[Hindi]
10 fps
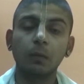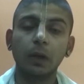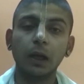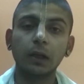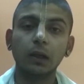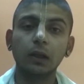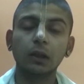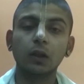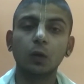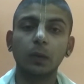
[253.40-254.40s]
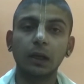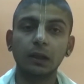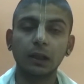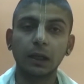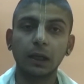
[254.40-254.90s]
वह नित्य
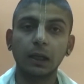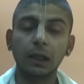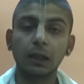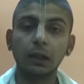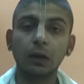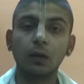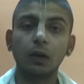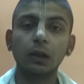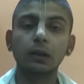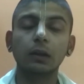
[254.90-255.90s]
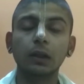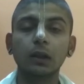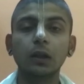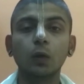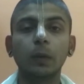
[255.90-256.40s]
उपासना कहलाती है और इस
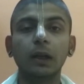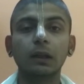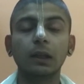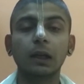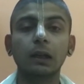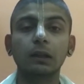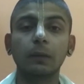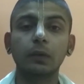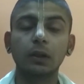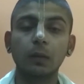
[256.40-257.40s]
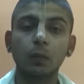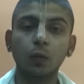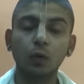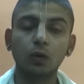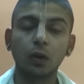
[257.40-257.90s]
नित्य उपासना का सबसे
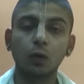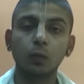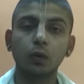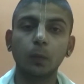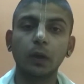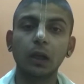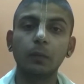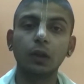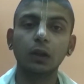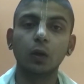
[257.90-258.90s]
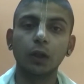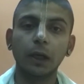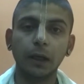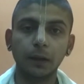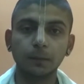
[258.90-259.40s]
मूल स्वरूप जो प्रेम की
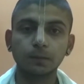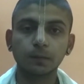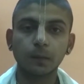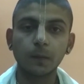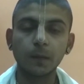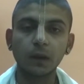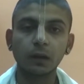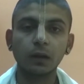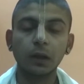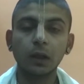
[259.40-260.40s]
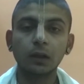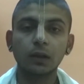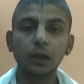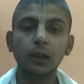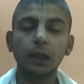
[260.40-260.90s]
ध्वजा है
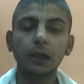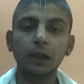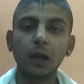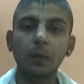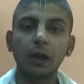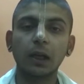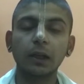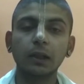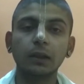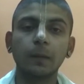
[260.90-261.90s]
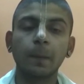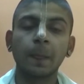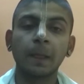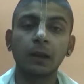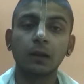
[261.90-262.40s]
श्री ललिता महारानी
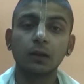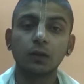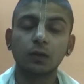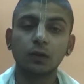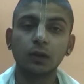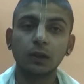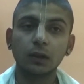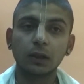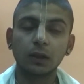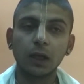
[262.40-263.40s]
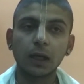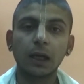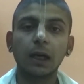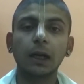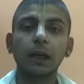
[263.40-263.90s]
जिनका
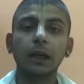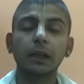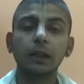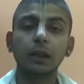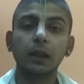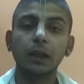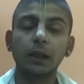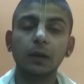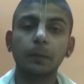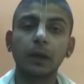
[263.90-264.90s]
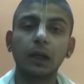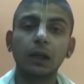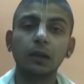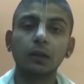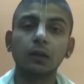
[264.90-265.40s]
कहा गया कि एक
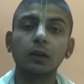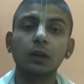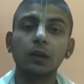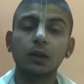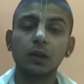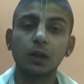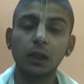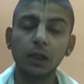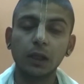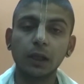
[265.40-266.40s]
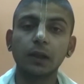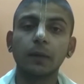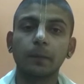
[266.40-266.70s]
प्राण त्रिदेह